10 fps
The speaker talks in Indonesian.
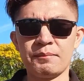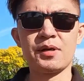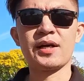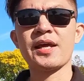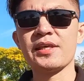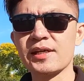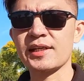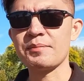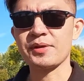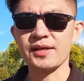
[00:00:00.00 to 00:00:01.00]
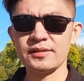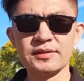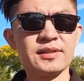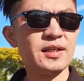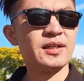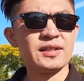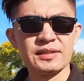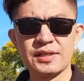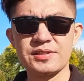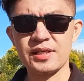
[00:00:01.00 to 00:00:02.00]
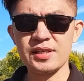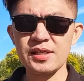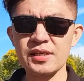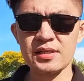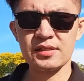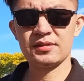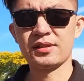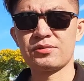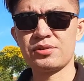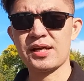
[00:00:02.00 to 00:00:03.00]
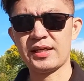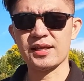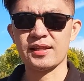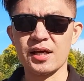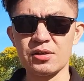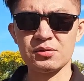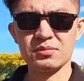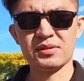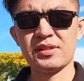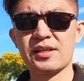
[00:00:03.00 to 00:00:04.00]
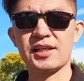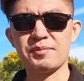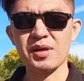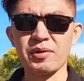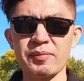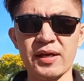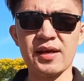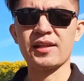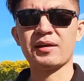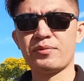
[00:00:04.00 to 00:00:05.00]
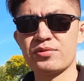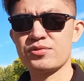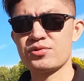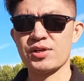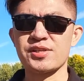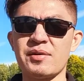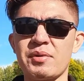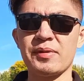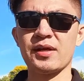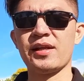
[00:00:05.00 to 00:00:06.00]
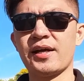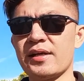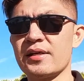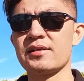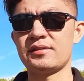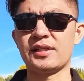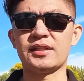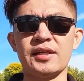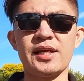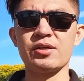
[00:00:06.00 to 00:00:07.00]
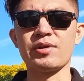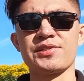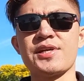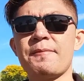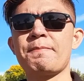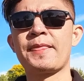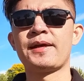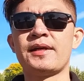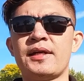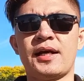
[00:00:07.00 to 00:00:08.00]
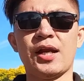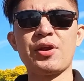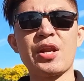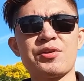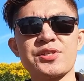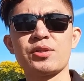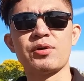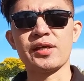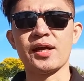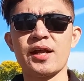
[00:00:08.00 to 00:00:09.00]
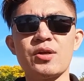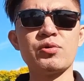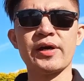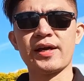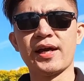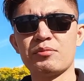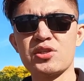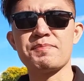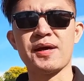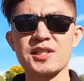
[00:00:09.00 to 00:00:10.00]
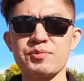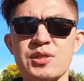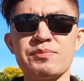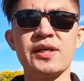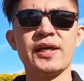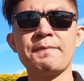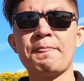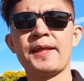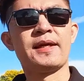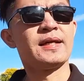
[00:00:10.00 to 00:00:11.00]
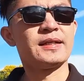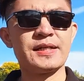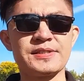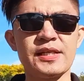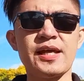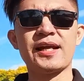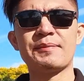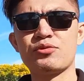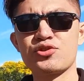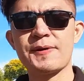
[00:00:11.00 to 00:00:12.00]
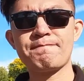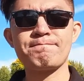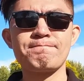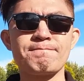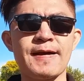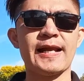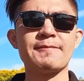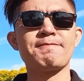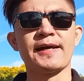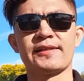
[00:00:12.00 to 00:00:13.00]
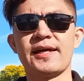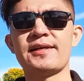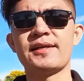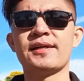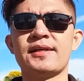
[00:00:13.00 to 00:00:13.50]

mengenai iklim ya. Di sini tentunya kita tahu iklimnya berbeda ataupun cuacanya berbeda dengan kita di Indonesia. Kalau di Indonesia itu hanya ada dua ya kan, musim panas, musim dingin. Di sini ada musim, ada empat ya.